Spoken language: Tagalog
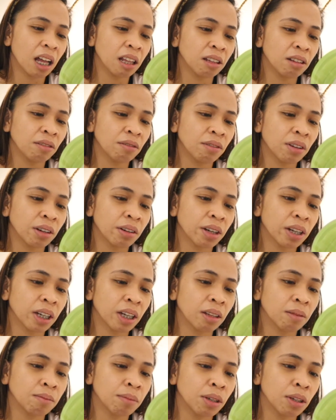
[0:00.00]
aloe vera
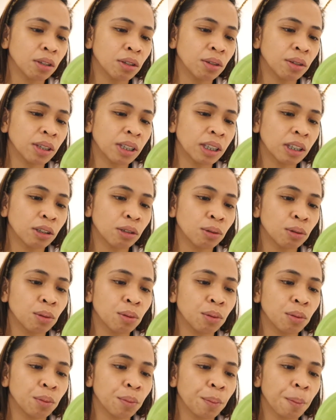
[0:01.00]
can be used
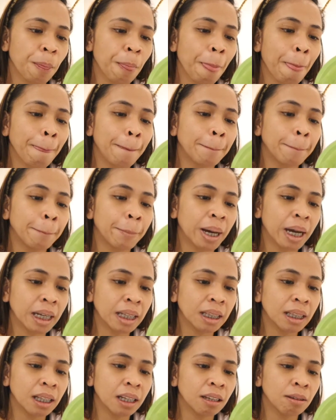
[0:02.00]
to
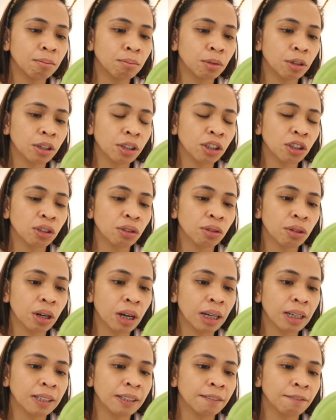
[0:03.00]
mildly
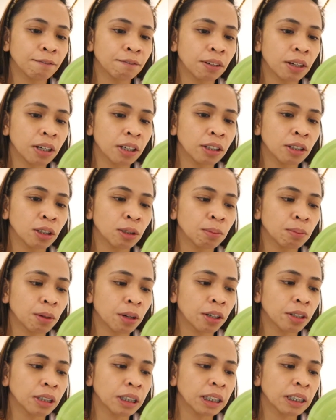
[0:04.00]
moisturize various
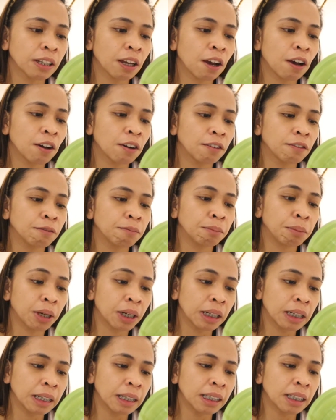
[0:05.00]
parts of
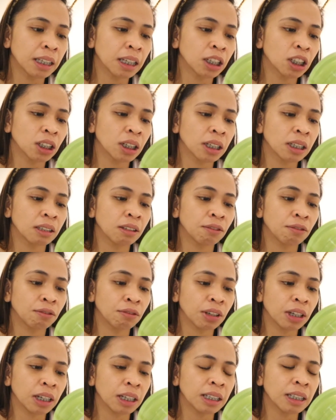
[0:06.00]
body such as the
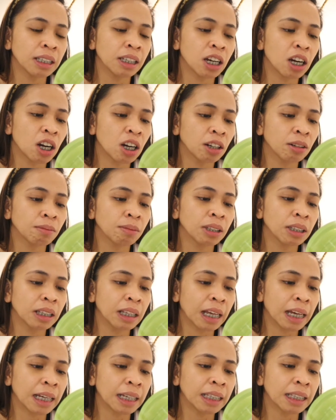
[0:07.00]
face, arms,
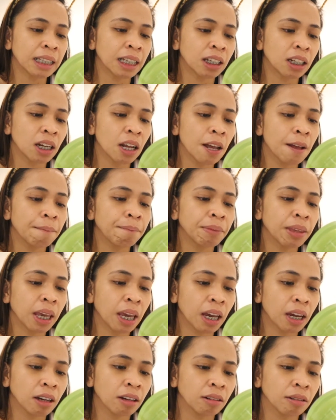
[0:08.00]
legs, and
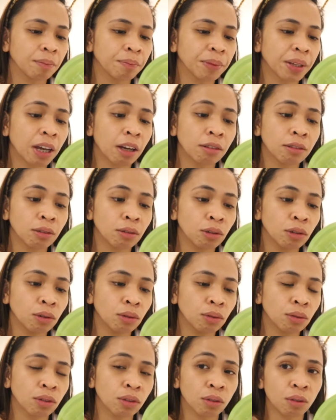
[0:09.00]
hair. How to
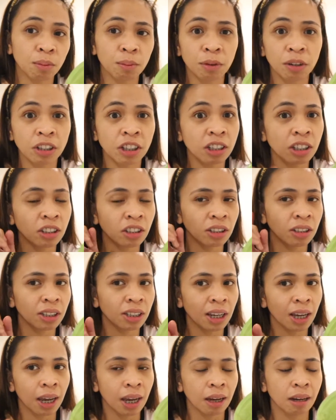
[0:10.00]
use. O, pwede din siya
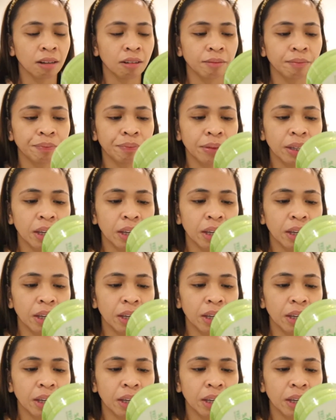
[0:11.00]
sa hair.